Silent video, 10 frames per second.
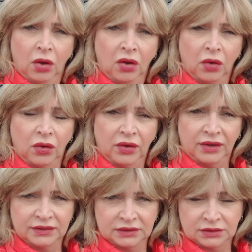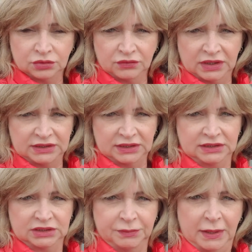Und so werde ich
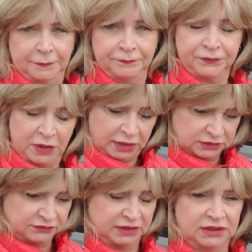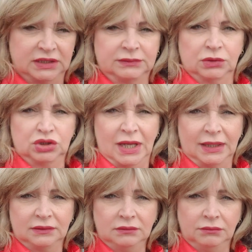das jetzt machen. Also werde ich jetzt mal
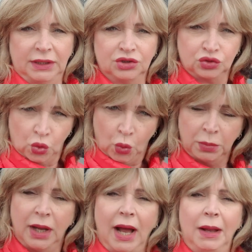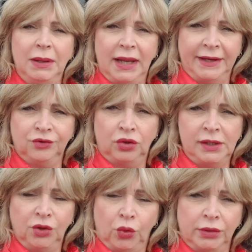starten, mein Stromkabel
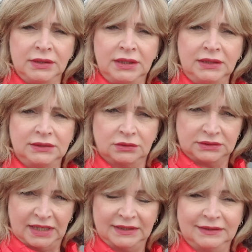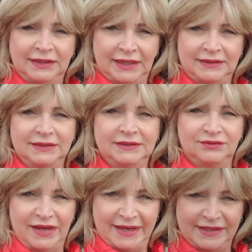einrollen ordentlich und dann geht
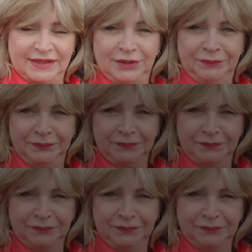es weiter.